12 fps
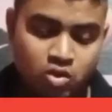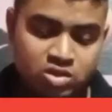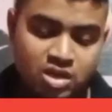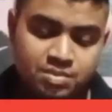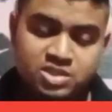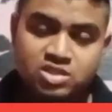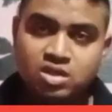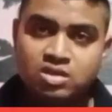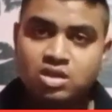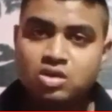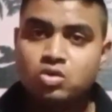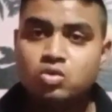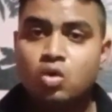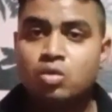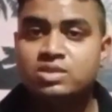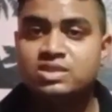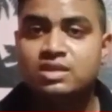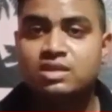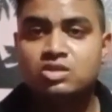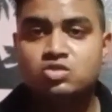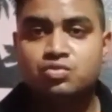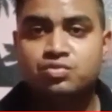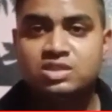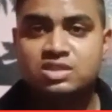और यहाँ पे जनरल और ओबीसी के लिए
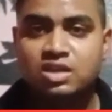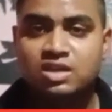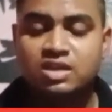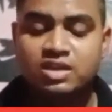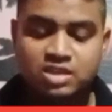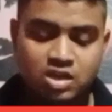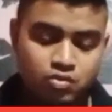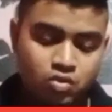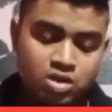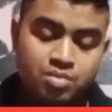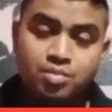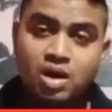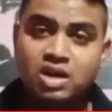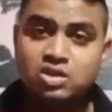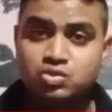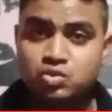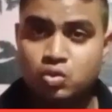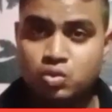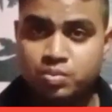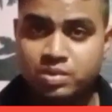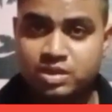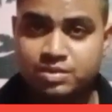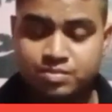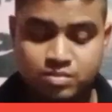जो फ़ीस रखी गई है वो है बारह सौ
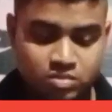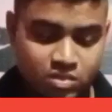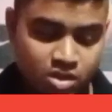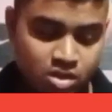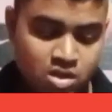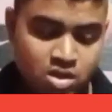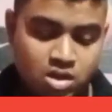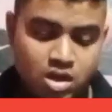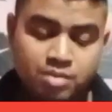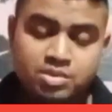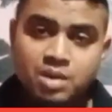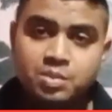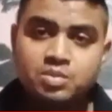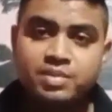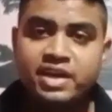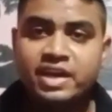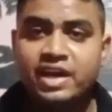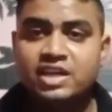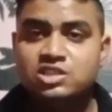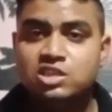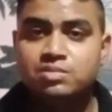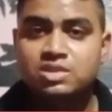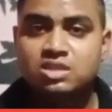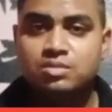रुपये अब यहाँ पर मैं एज
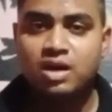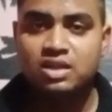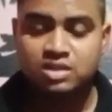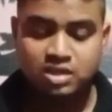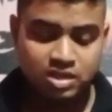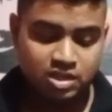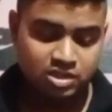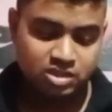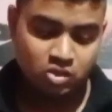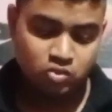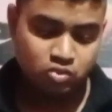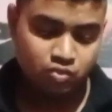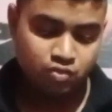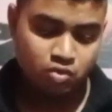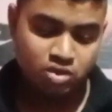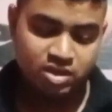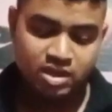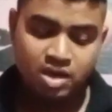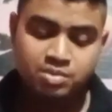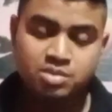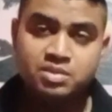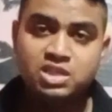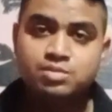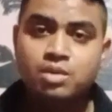लिमिट की बात कर लेता हूँ तो वो है आपकी
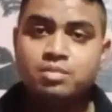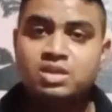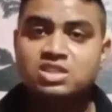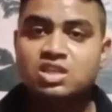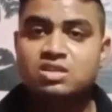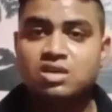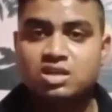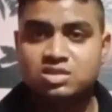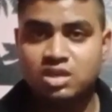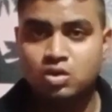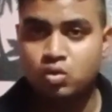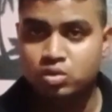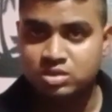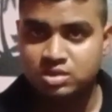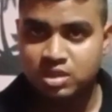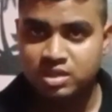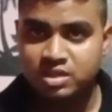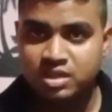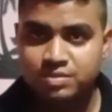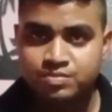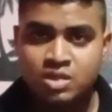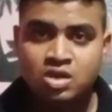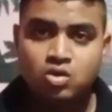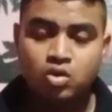मिनिमम एज अट्ठारह साल होनी चाहिए
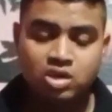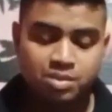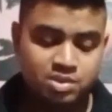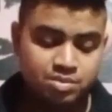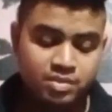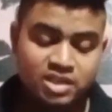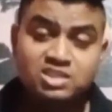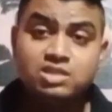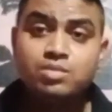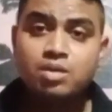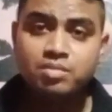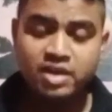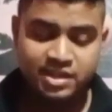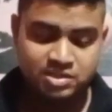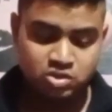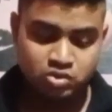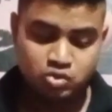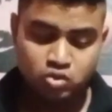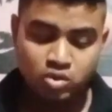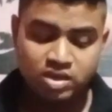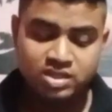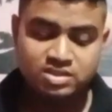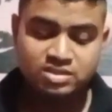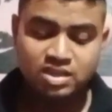और आपकी मैक्सिमम एज जो
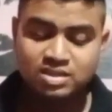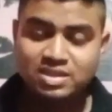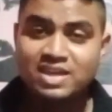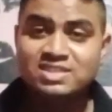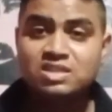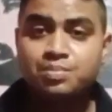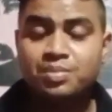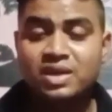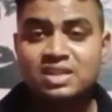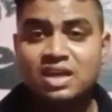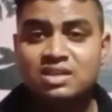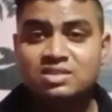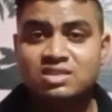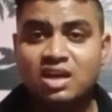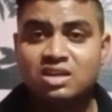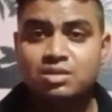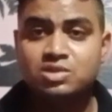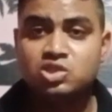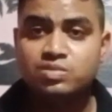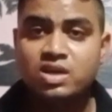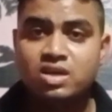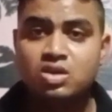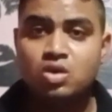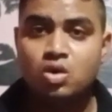है सत्ताईस से पैंतालीस साल के बीच में